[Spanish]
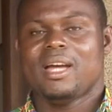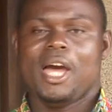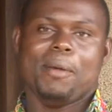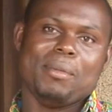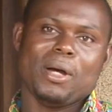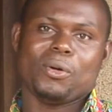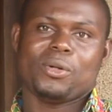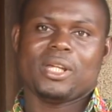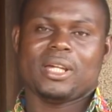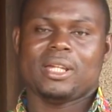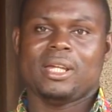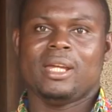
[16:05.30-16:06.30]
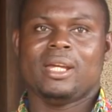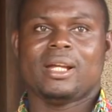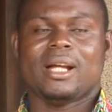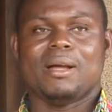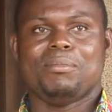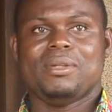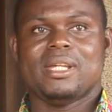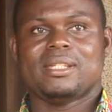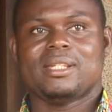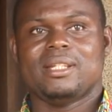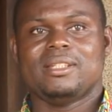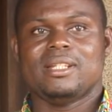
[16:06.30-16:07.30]
Hay parroquias, eh, capillas
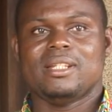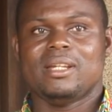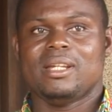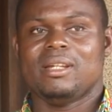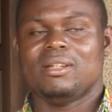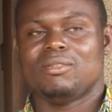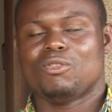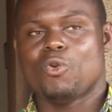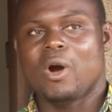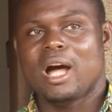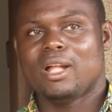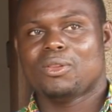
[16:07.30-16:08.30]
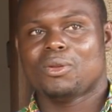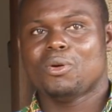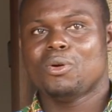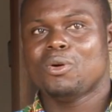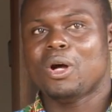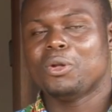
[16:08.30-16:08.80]
que tienen cuatro,